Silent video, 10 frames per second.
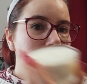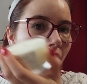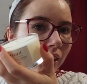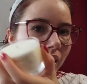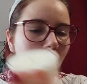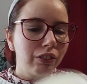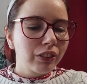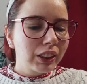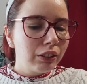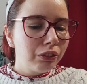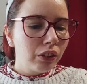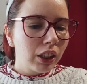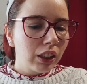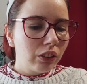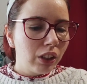le calendrier l'avant
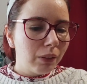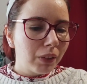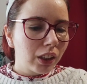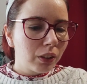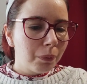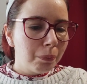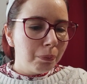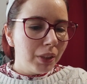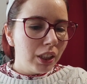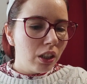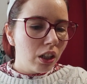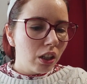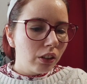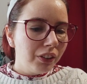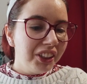Sephora de la marque
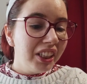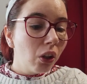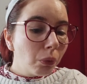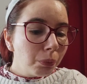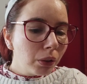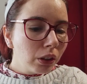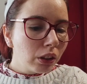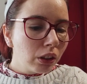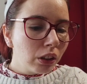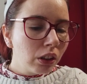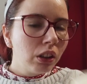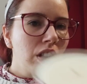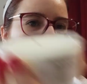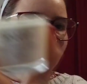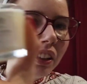Neom.
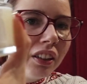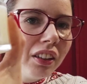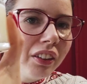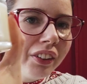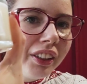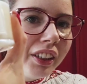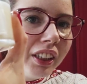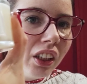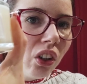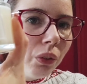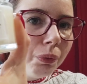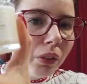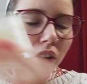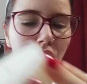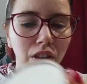Neom.
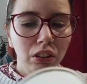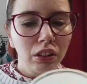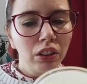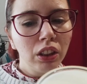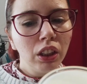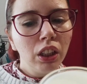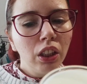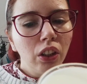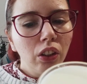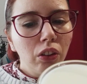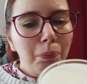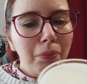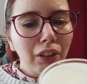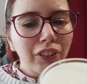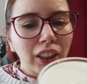Euh,
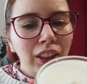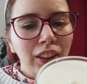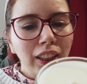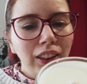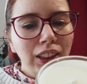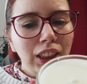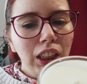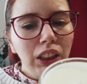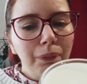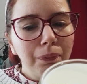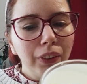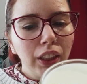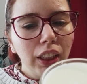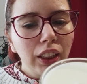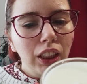Perfect Night Sleep,
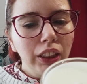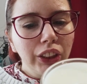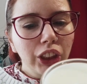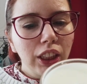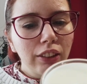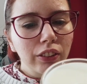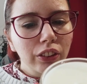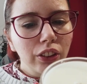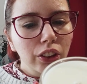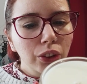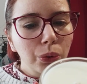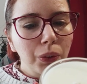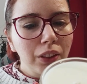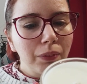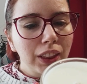English Lavender,
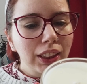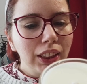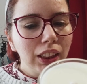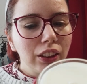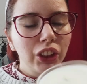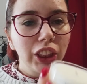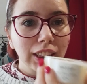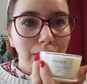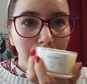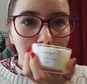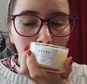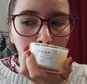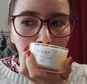Sweet Basil et Jasmine.